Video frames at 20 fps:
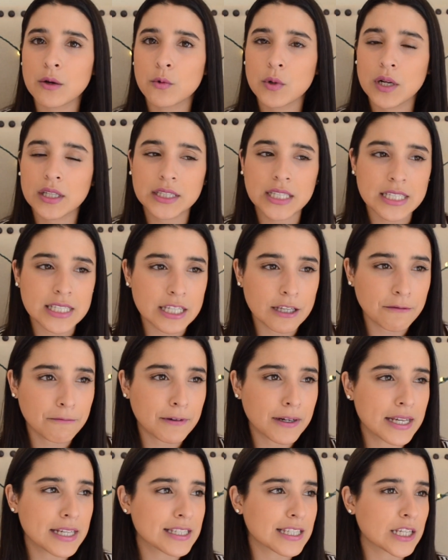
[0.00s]
una taza de
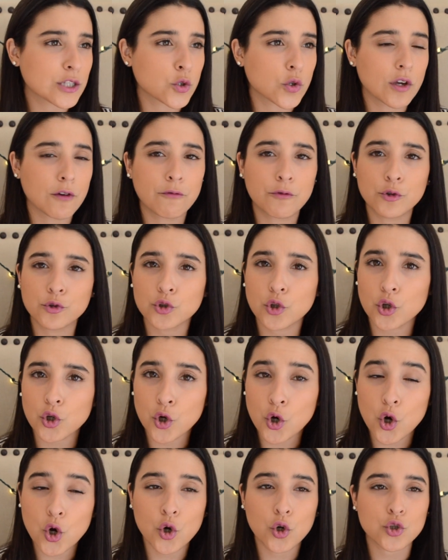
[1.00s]
fresas o de frutos
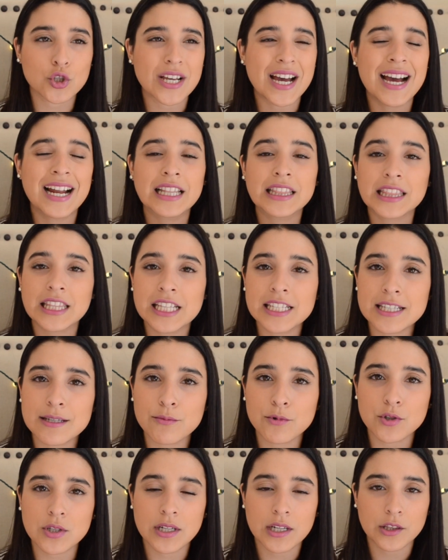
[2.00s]
rojos,
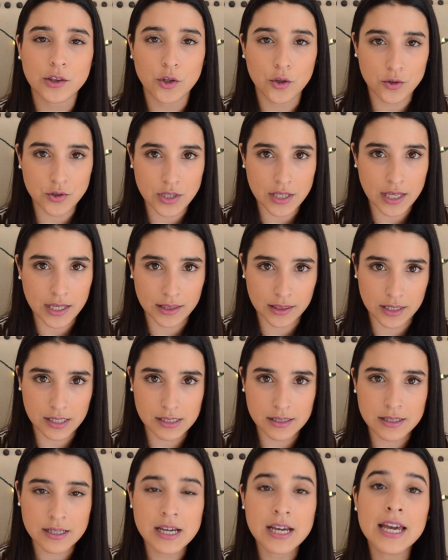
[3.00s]
altísimos en antioxidantes.